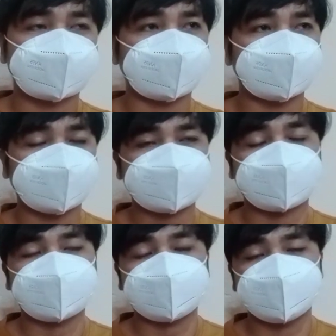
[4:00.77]
hanya saja
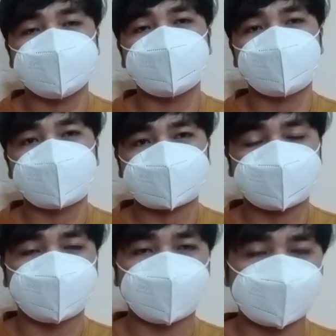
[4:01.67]
saya ini mengulas
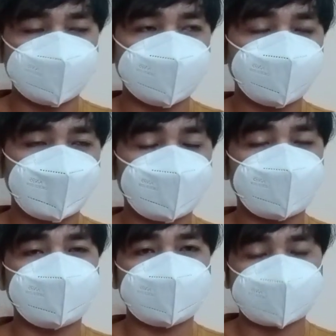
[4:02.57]
kembali
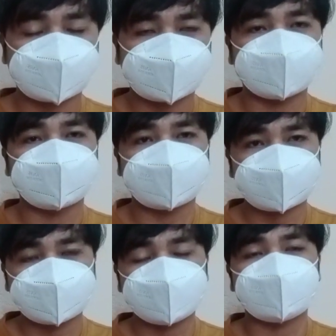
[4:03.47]
untuk bisa kita
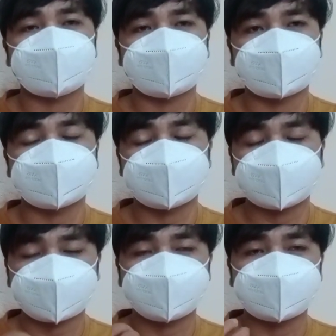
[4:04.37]
mengerti, untuk
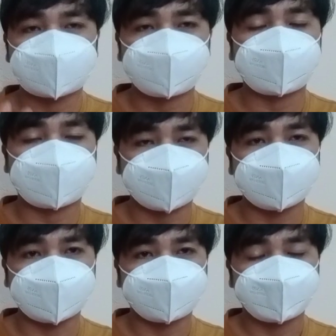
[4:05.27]
kita bisa
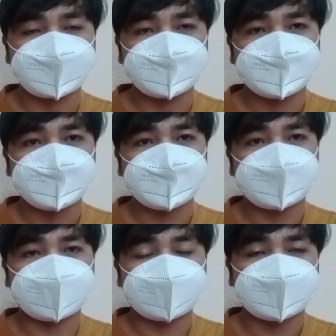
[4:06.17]
pahami ya.
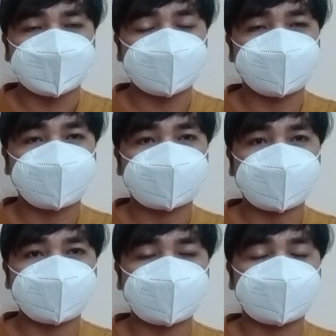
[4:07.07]
Nah, yang
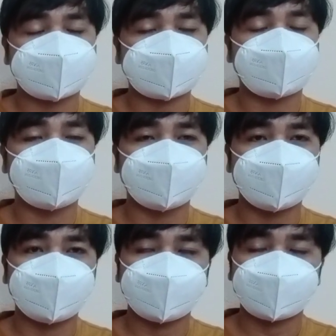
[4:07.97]
pertama kita
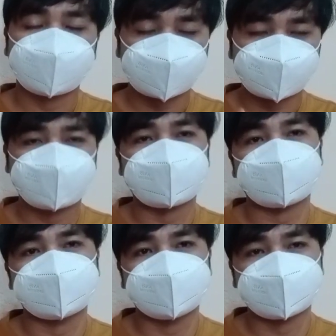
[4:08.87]
dulu harus
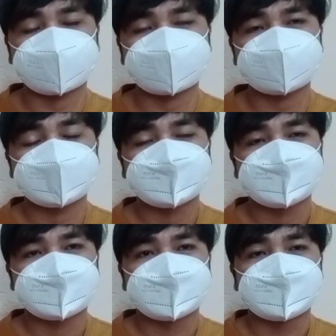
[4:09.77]
perhatikan
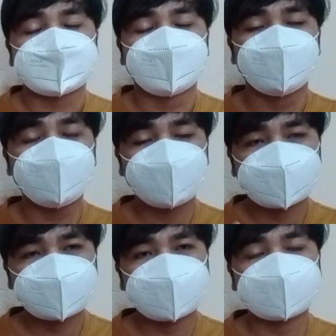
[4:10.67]

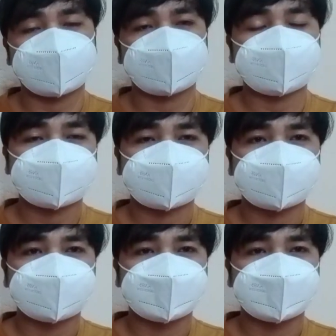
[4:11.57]
duluan mana